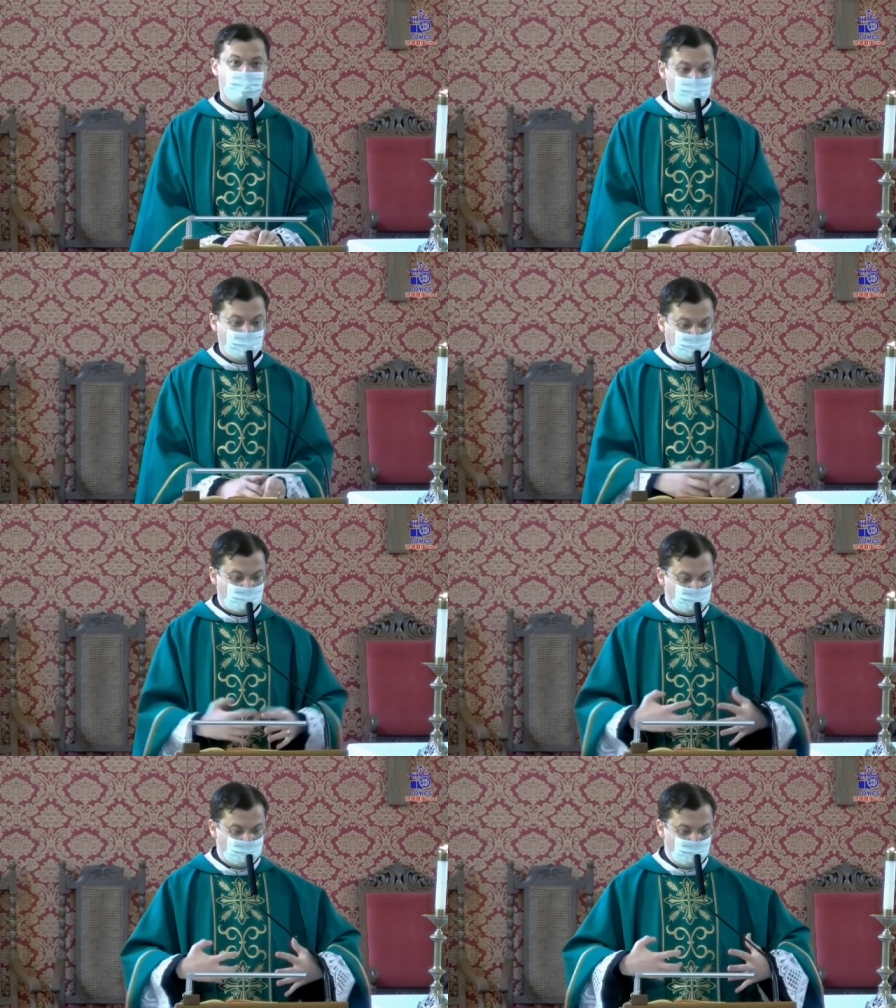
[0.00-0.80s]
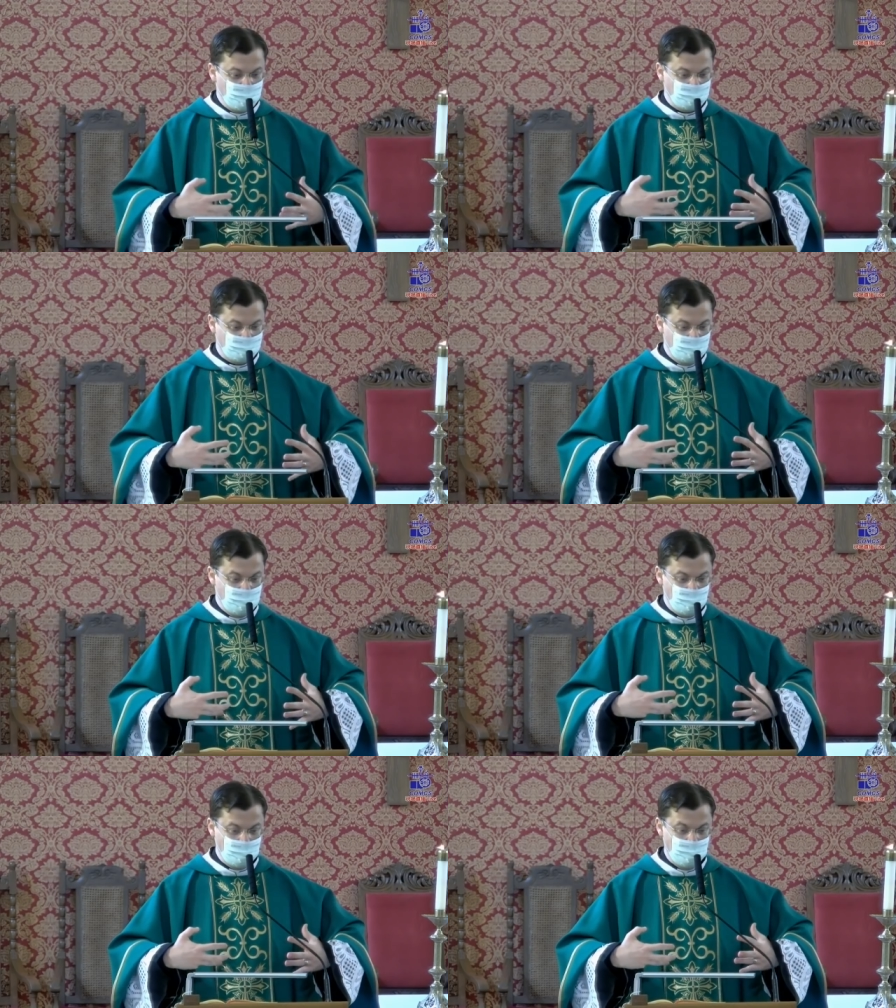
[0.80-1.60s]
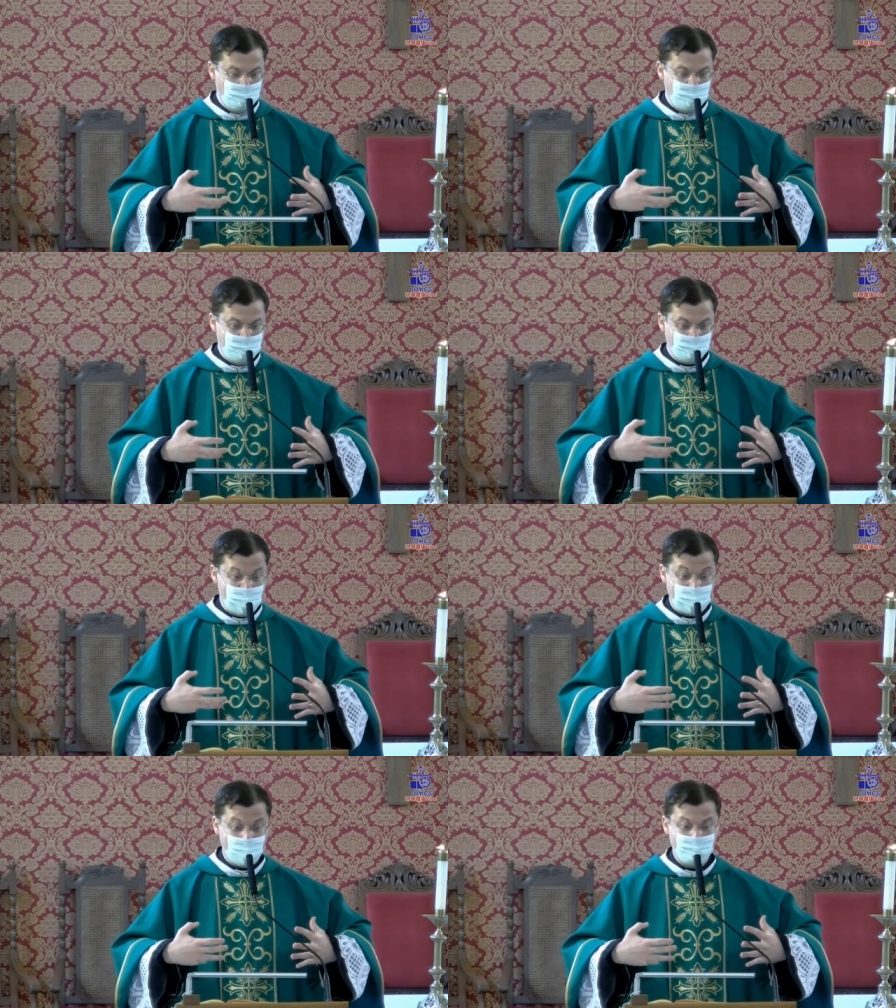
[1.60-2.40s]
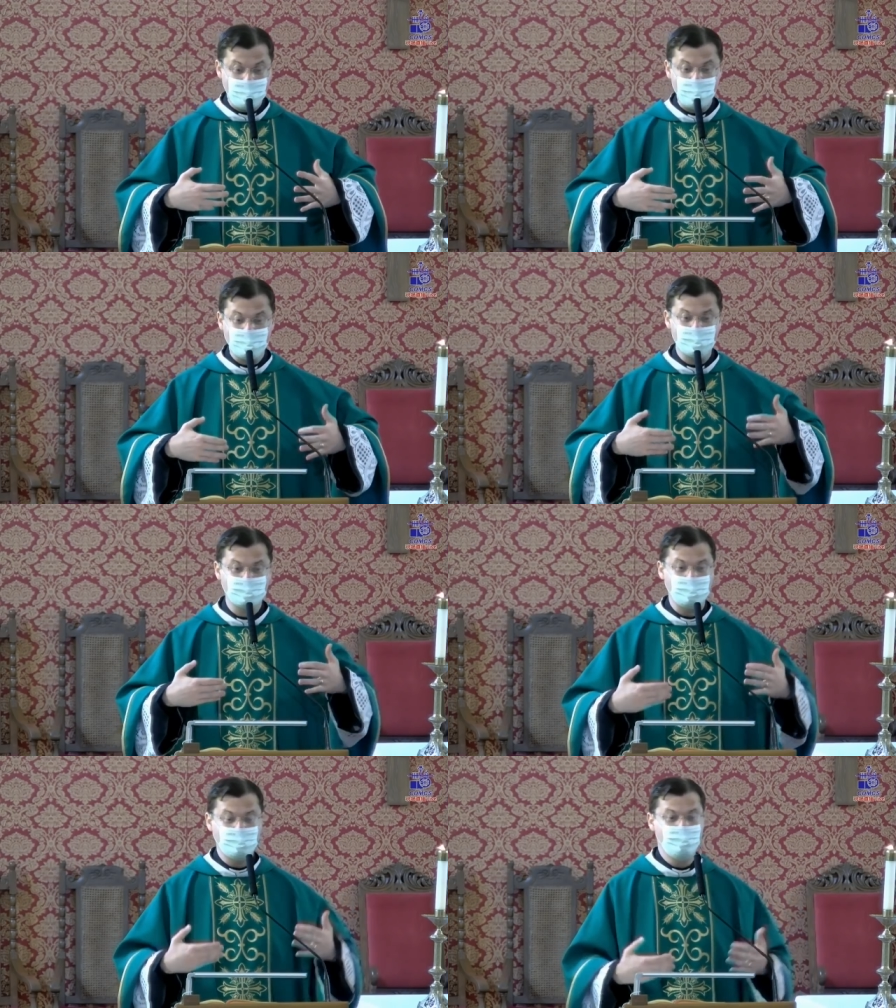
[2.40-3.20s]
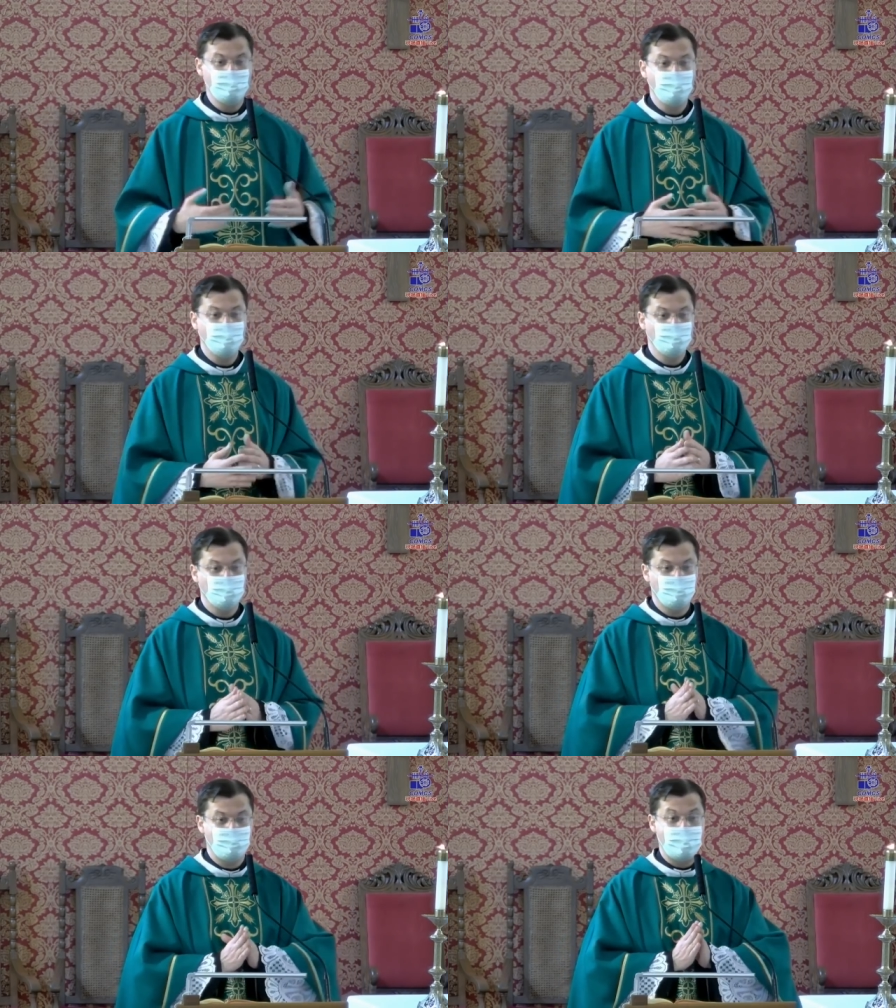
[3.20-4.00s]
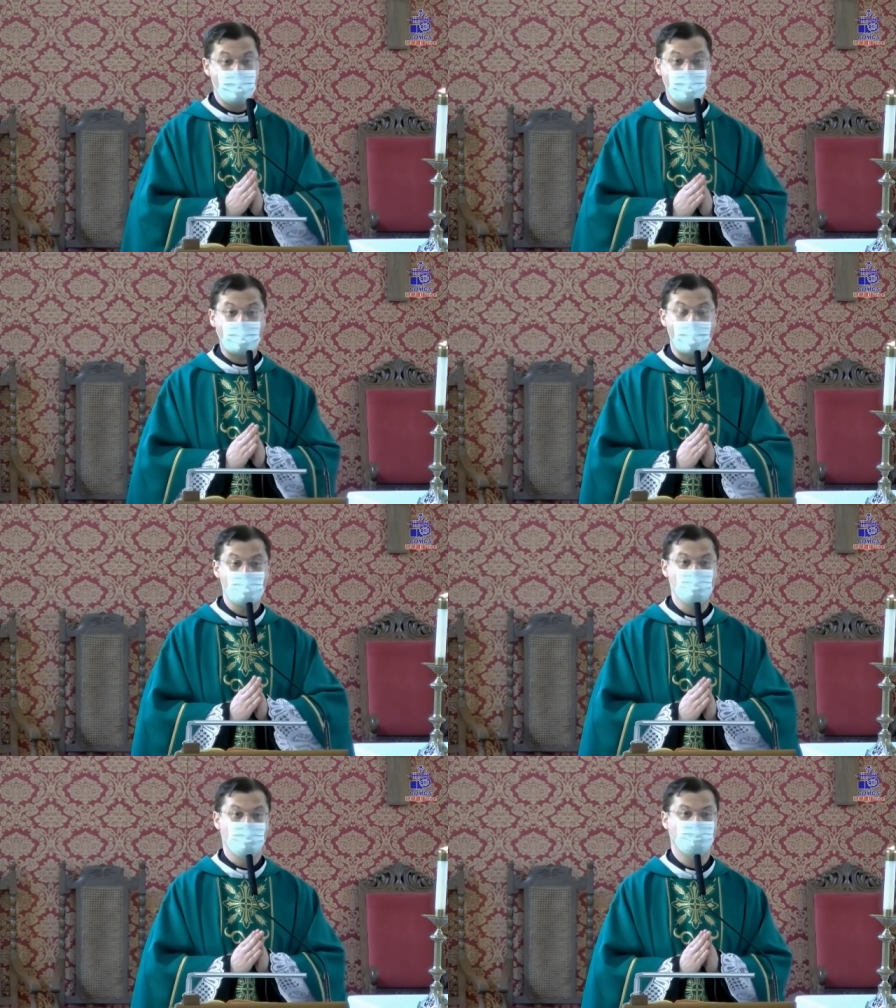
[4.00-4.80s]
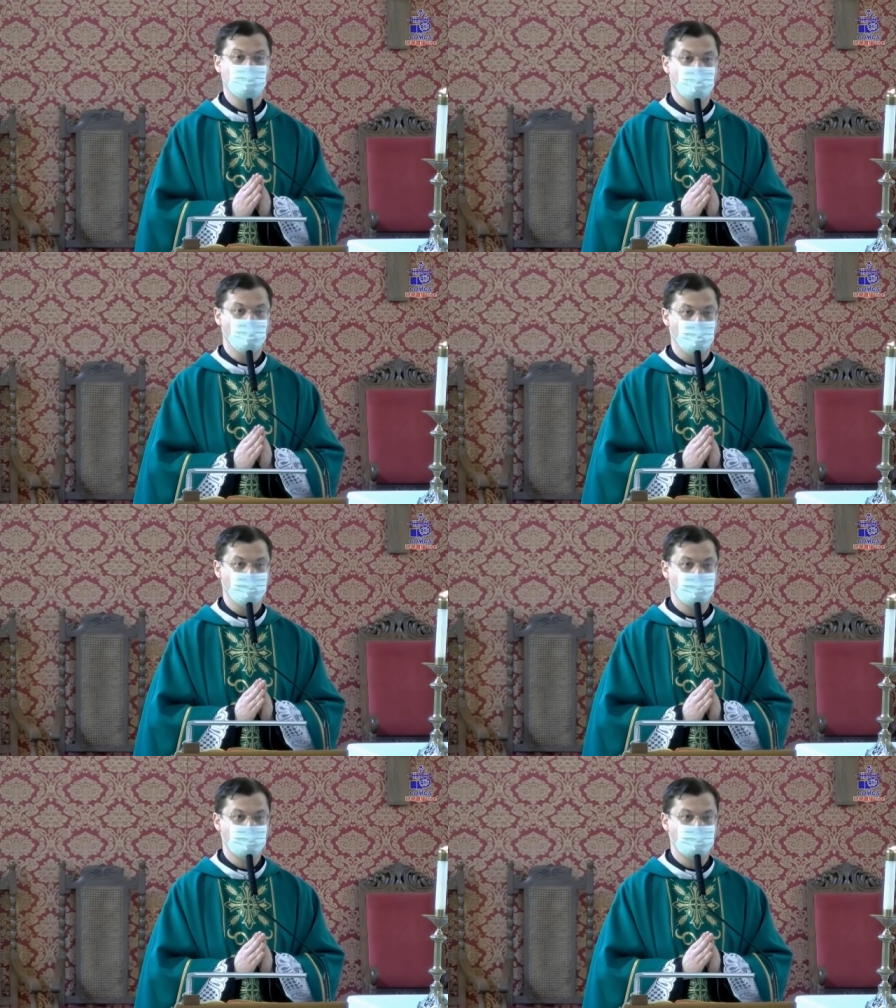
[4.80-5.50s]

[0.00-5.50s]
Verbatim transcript: Mas Jesus não queria dar apenas alimento para o nosso corpo.